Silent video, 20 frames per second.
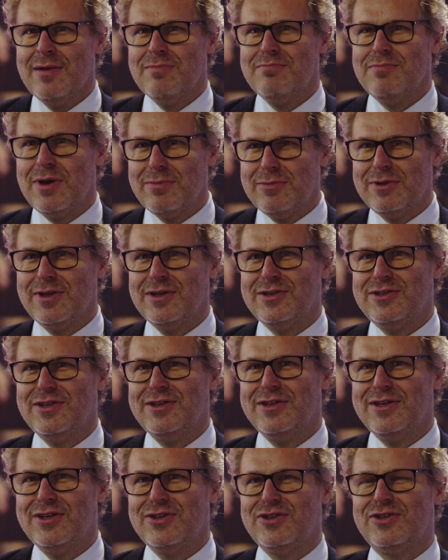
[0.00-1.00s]
Mamy
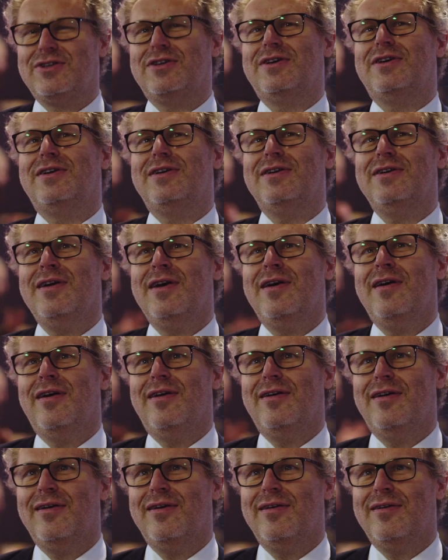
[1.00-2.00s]
nadzieję, że
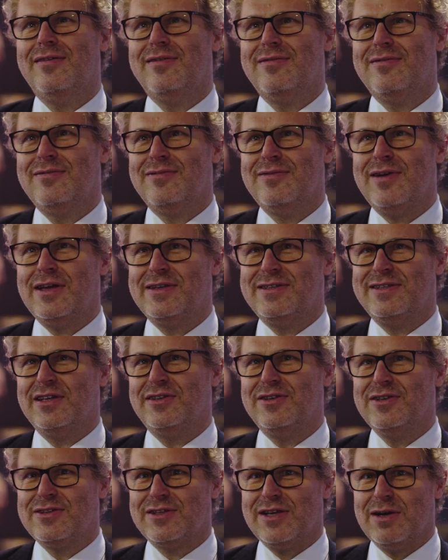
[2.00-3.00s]
e,
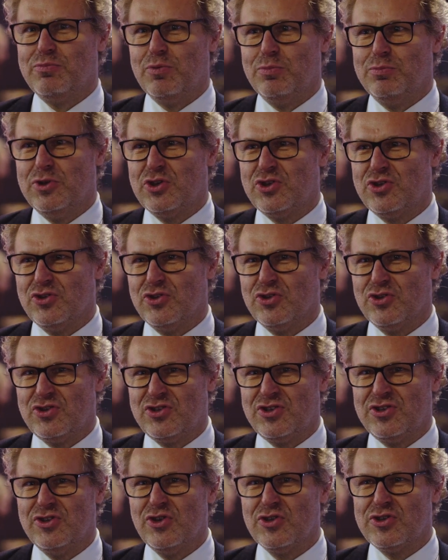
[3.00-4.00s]
azjatycka
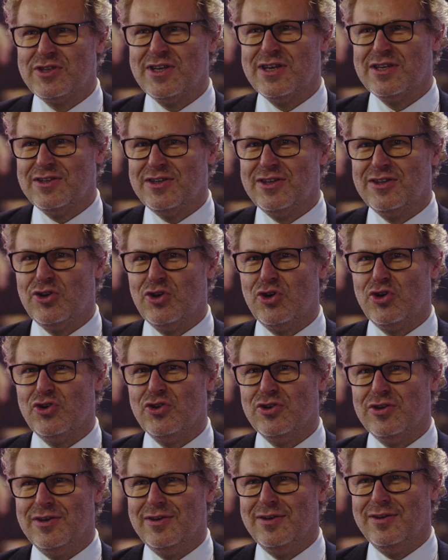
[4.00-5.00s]
publiczność doceni
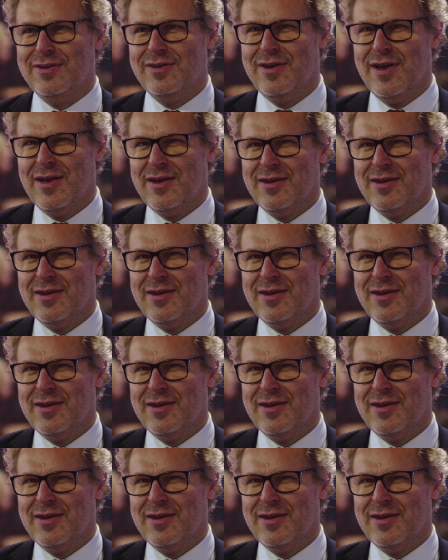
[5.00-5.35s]
to i